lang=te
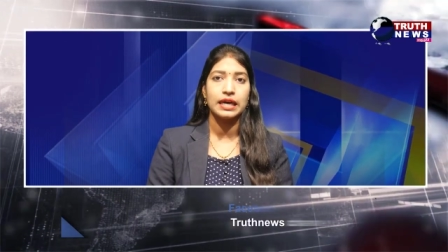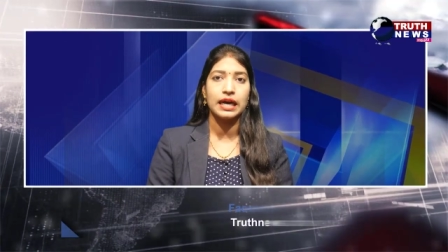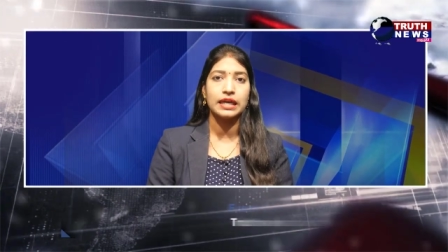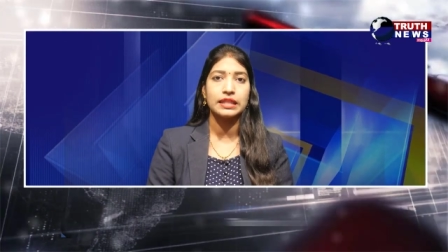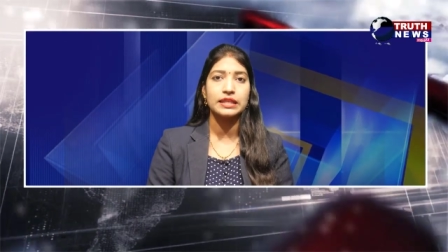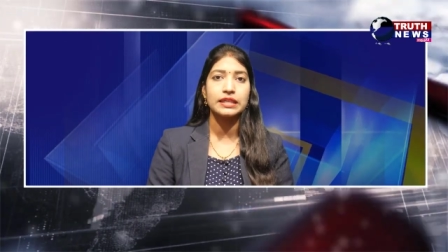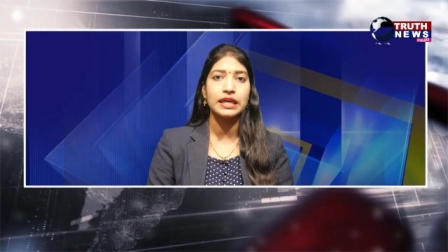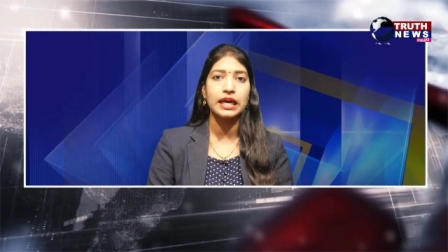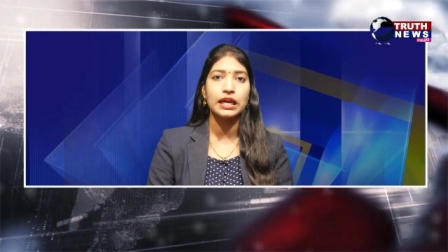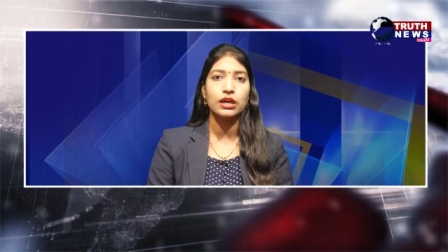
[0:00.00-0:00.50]

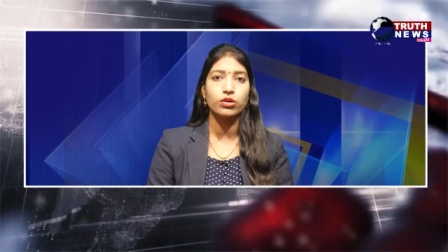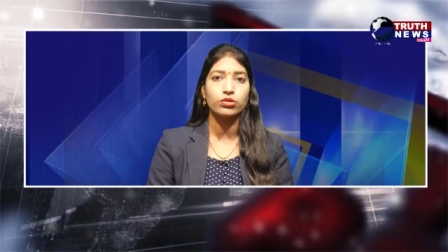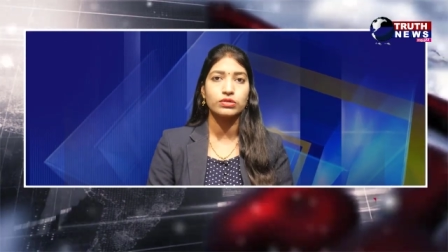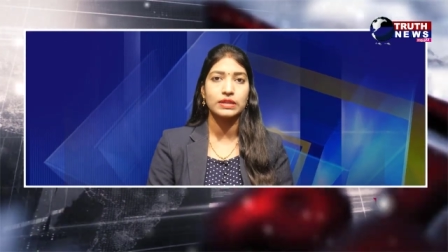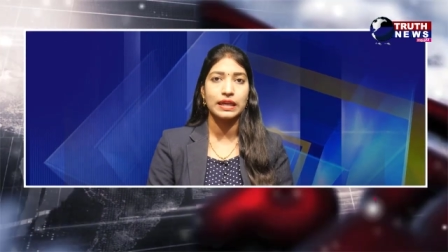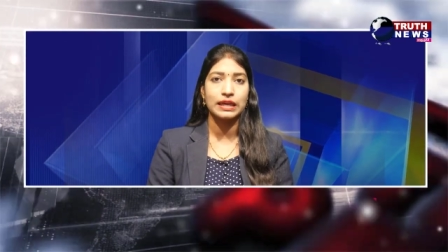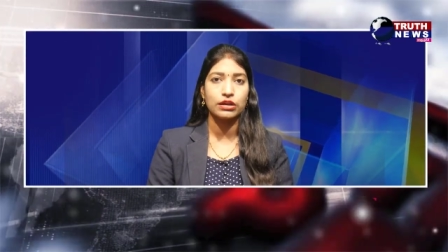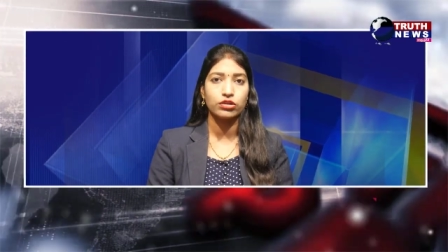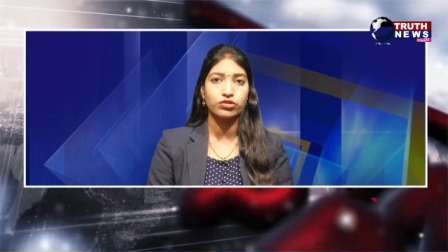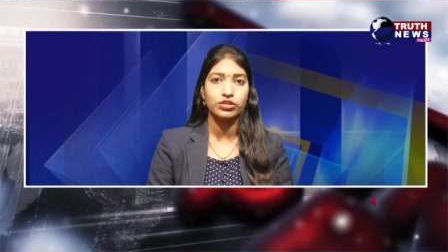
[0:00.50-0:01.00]
అధికారులకు
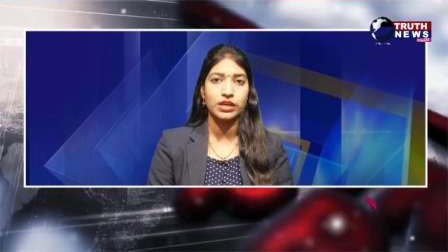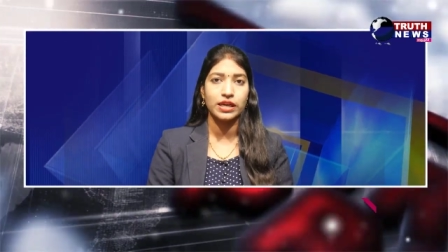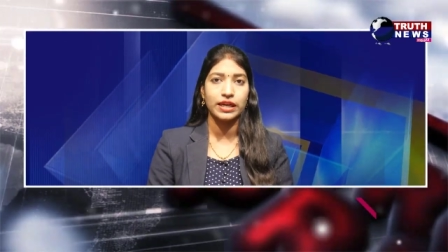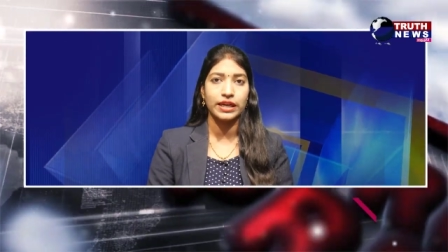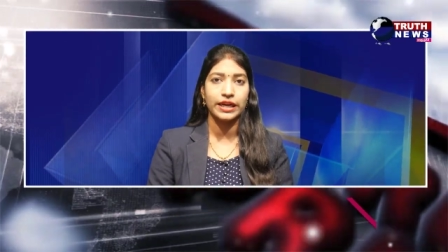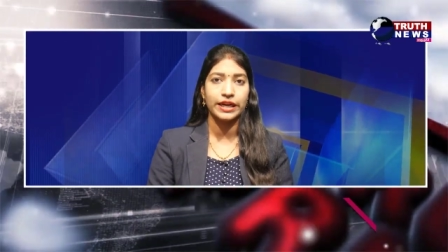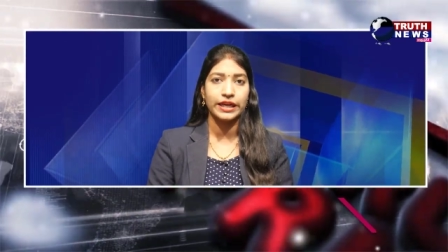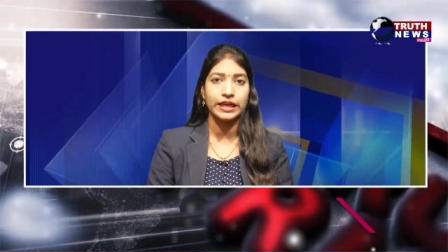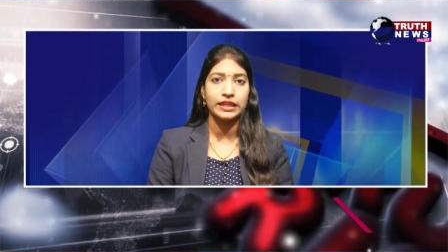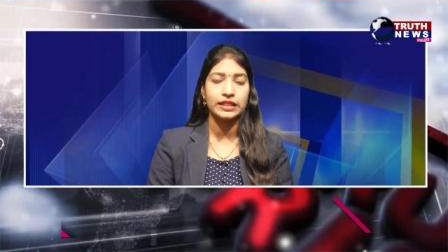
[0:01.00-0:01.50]

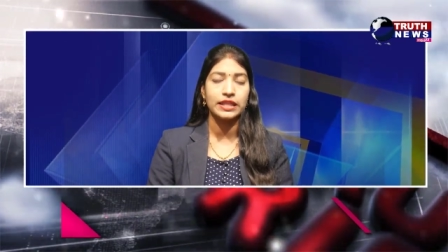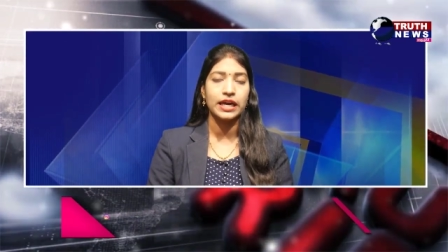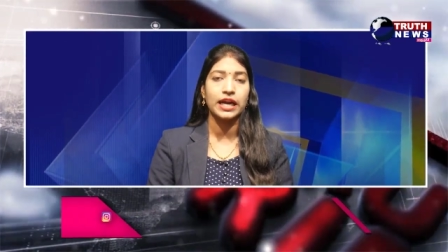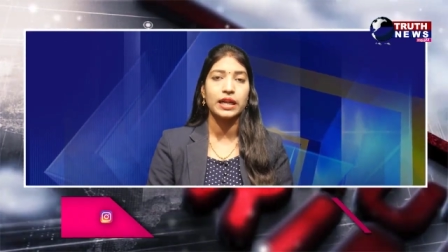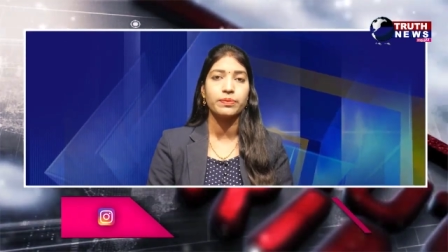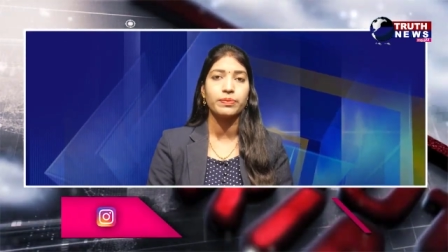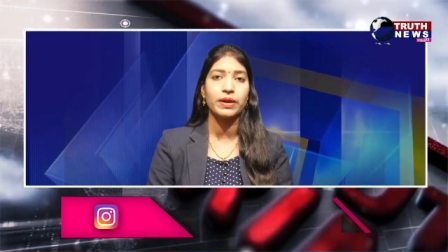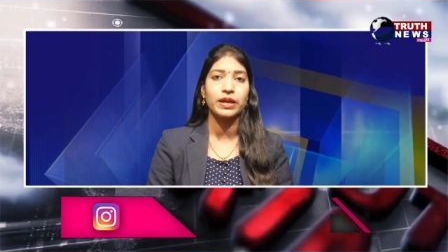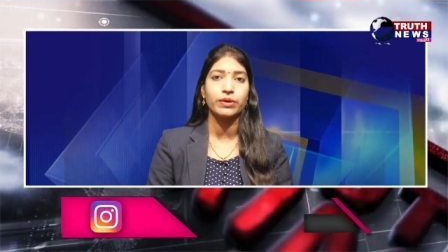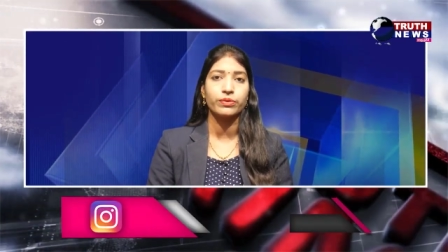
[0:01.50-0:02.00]
తెలియజేయాలని
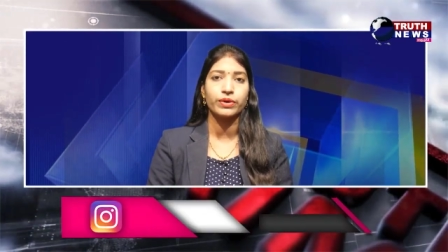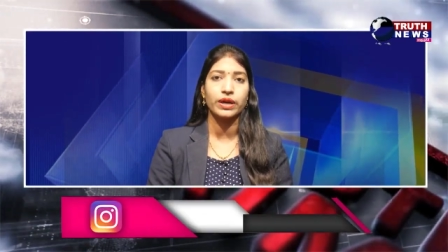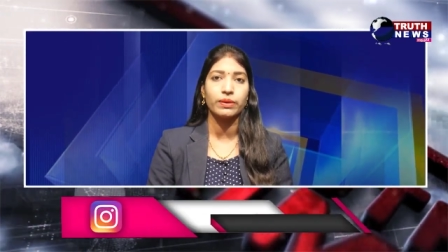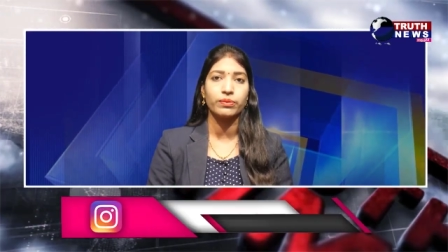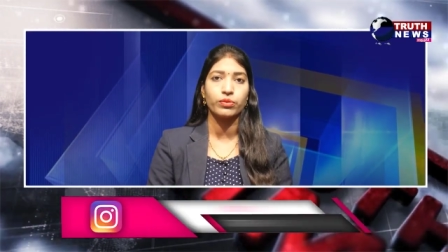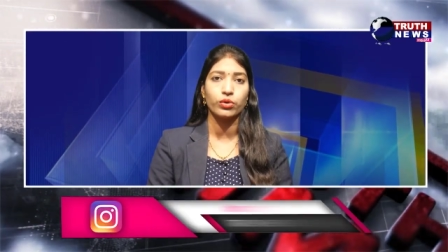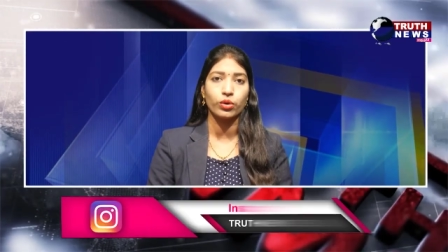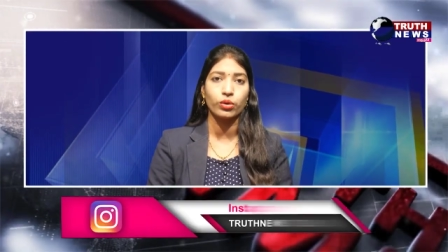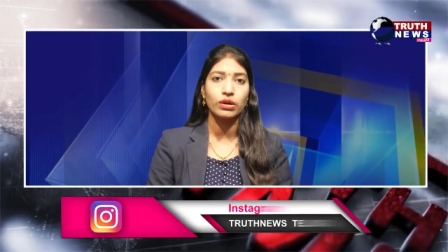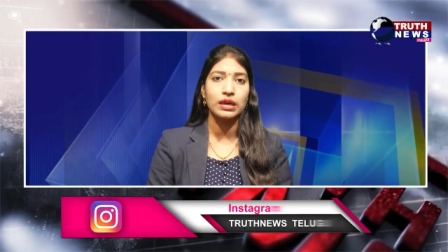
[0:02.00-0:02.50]

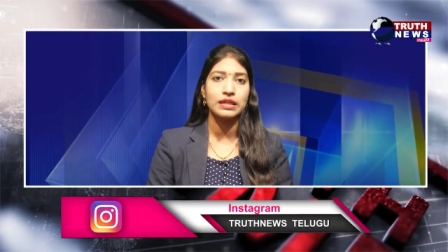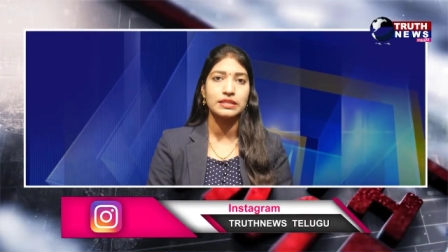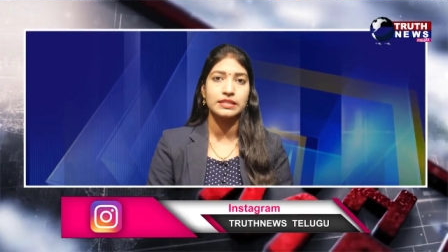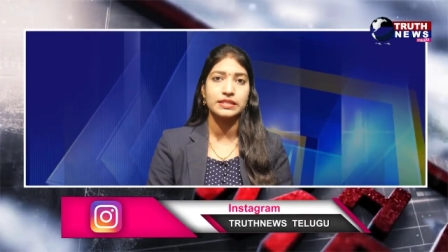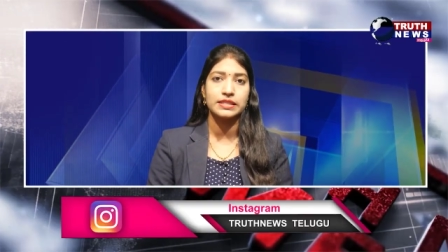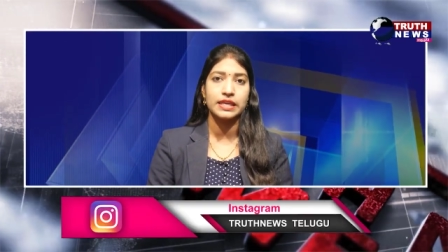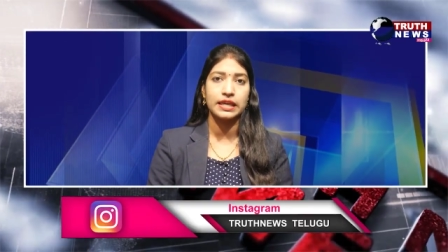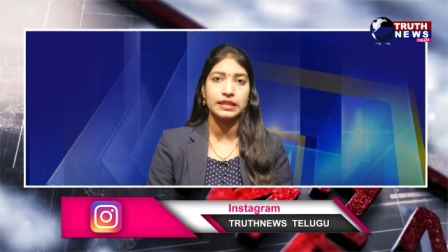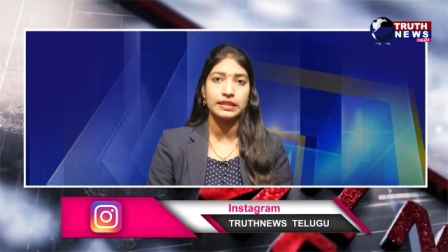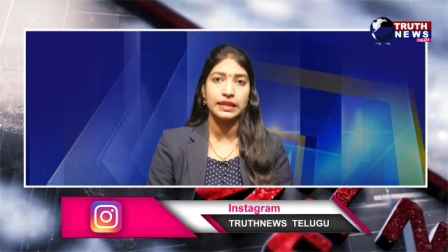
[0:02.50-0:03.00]
తాడేపల్లిగూడెం రూరల్
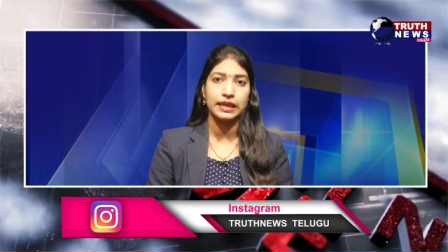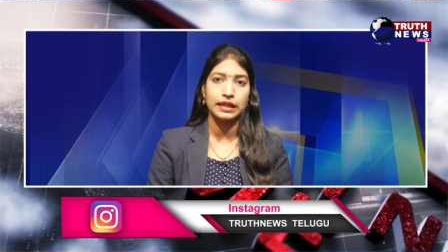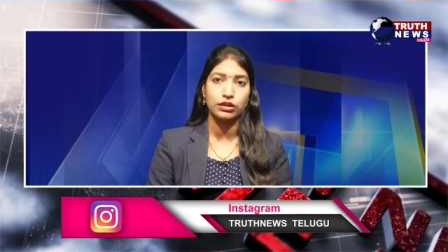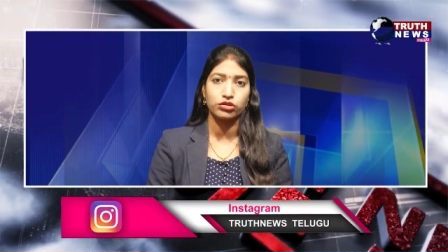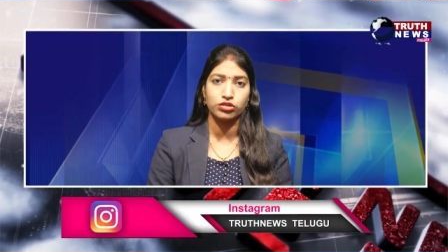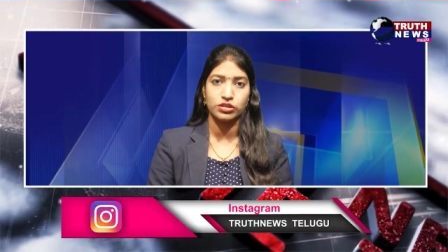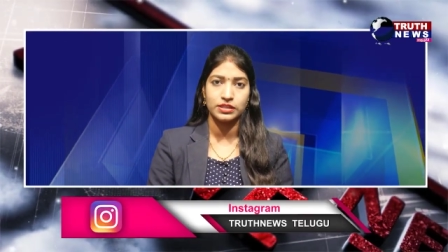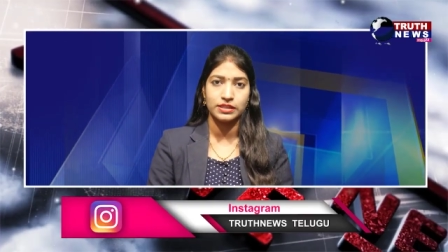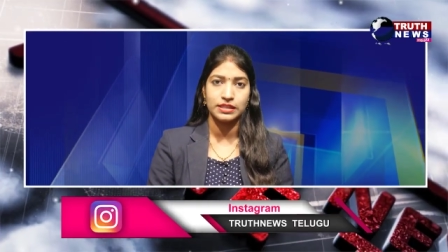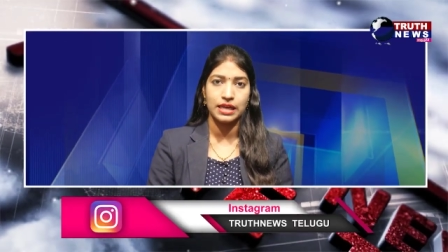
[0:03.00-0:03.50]
సీఐ
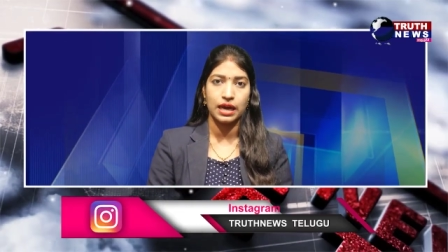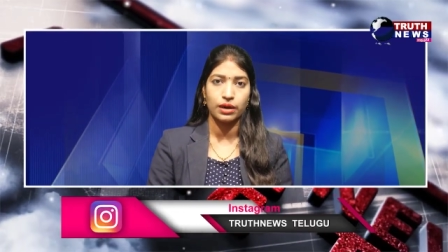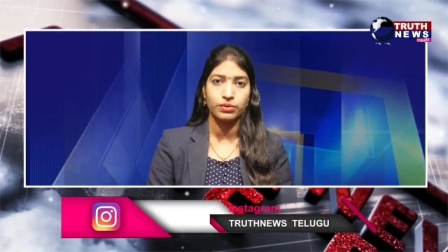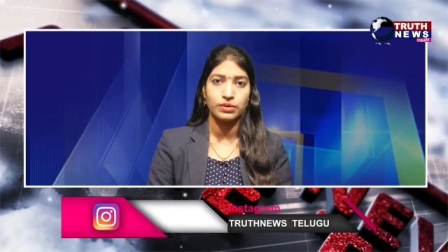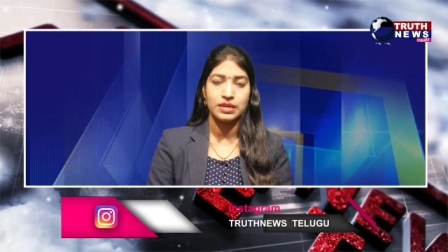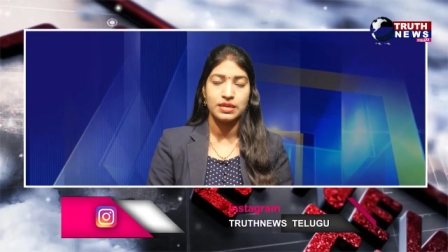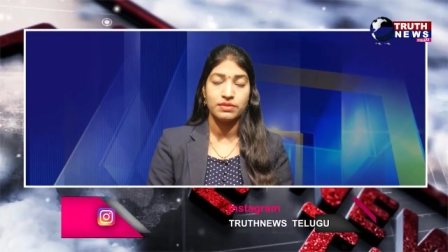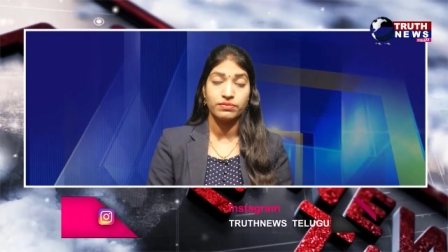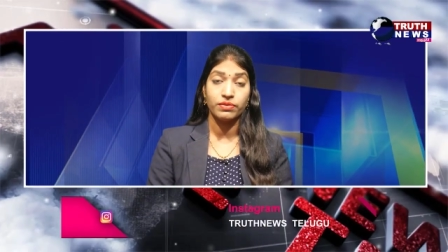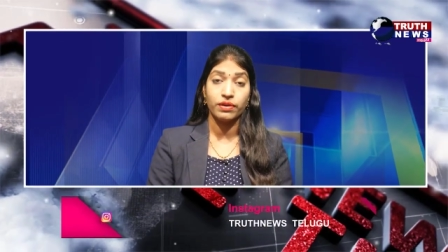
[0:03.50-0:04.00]
తెలియజేశారు
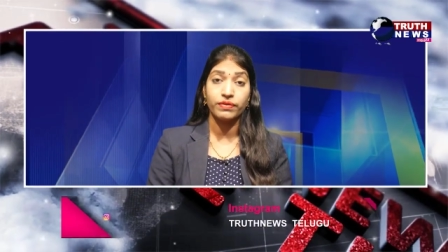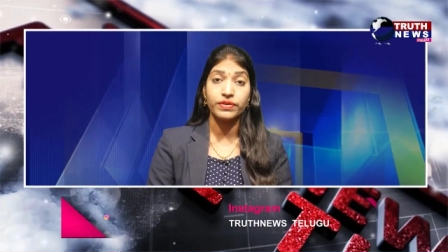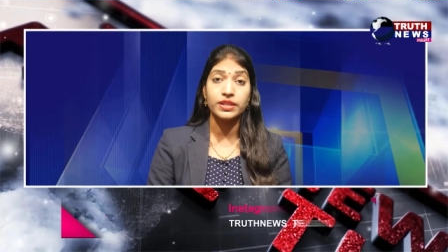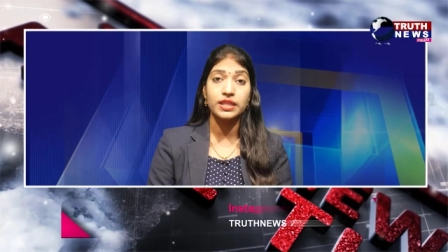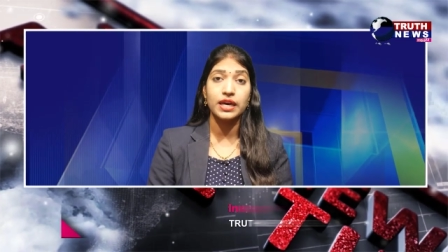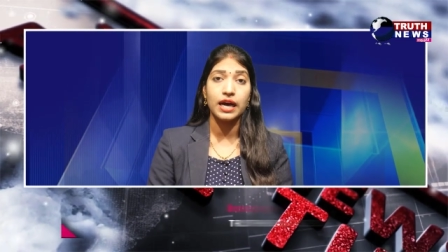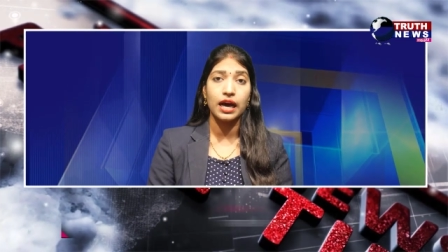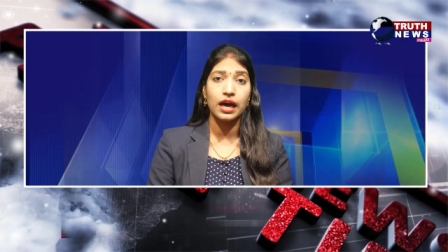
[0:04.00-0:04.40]
వివిధ